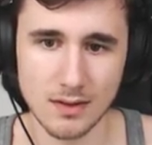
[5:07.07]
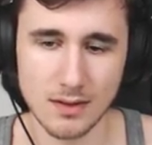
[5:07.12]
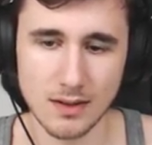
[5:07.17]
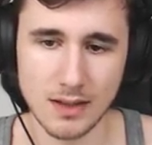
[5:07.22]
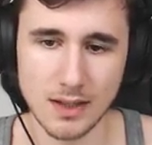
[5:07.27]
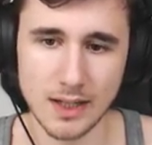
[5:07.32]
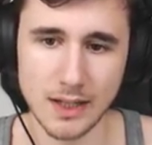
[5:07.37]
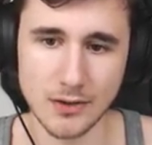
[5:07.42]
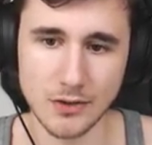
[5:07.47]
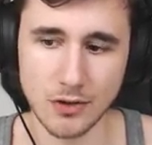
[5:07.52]

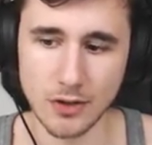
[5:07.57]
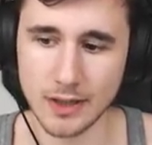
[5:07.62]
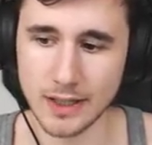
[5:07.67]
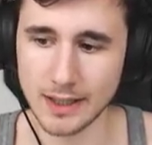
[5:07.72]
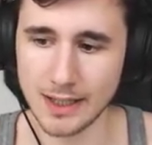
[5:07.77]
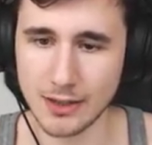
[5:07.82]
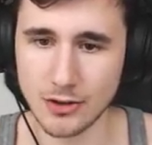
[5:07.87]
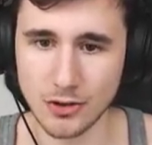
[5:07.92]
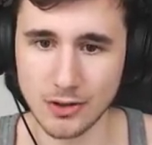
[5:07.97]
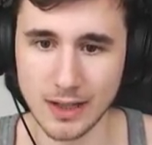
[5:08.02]
Eh, so che
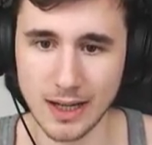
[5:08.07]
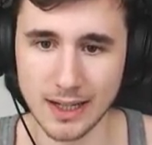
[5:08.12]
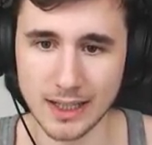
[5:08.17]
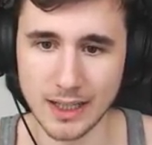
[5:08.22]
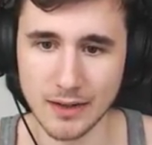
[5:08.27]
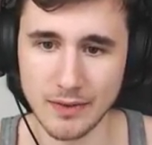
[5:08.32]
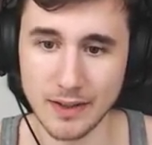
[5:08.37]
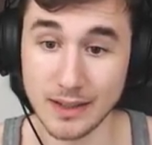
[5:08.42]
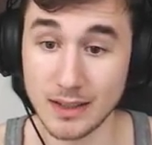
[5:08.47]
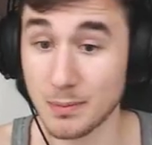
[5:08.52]
adesso dà anche
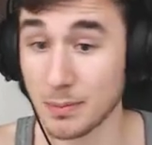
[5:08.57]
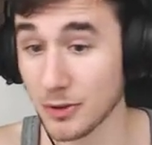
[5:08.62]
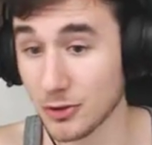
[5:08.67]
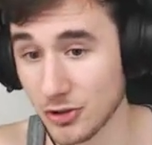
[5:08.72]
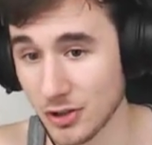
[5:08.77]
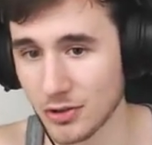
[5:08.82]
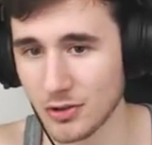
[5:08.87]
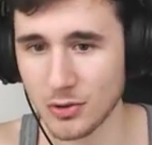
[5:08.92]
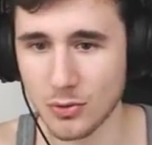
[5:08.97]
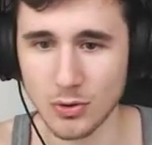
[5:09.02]
20%
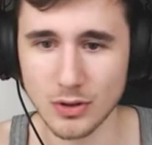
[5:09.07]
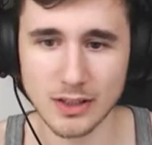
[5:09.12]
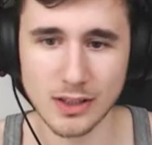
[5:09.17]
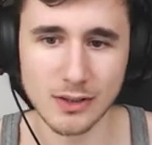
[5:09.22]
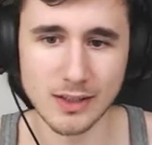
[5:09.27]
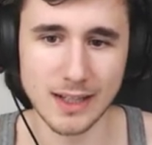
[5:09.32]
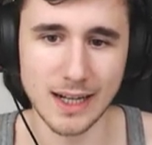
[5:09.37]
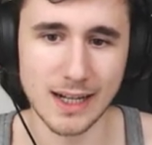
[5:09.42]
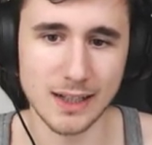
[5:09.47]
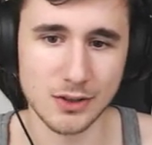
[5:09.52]
di cooldown
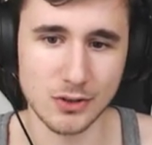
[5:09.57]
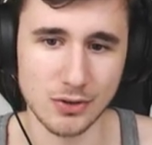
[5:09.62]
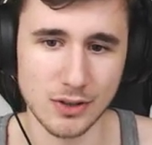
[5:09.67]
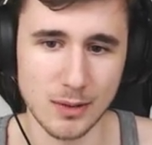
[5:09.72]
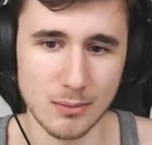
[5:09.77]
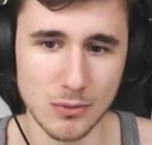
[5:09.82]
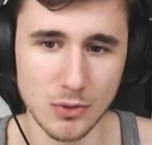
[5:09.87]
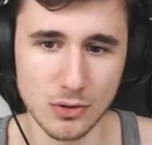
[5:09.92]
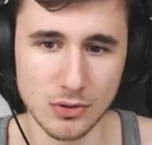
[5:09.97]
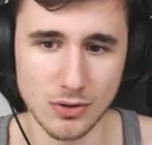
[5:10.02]
reduction, è
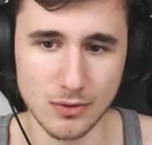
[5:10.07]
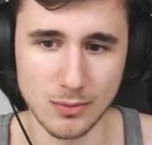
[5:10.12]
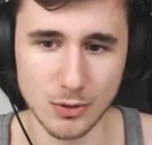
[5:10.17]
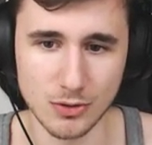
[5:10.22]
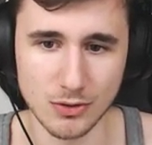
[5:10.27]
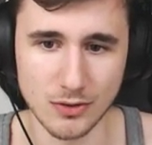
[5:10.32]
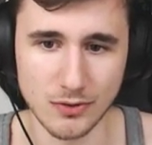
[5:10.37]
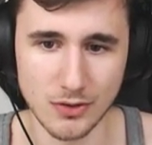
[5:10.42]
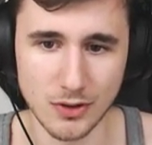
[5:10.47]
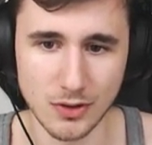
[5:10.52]
eh, molto sì,
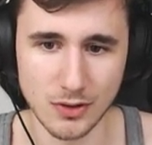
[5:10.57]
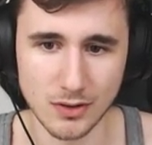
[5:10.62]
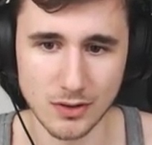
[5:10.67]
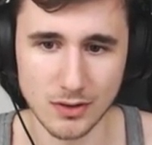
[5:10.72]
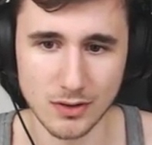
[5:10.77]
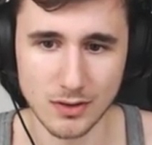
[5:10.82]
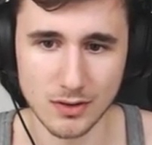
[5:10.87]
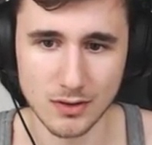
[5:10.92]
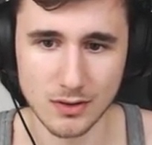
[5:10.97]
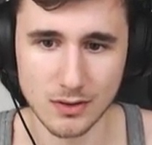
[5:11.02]
molto forte.
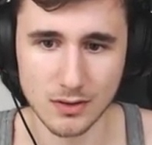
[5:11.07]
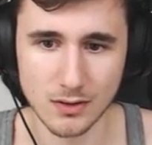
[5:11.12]
È...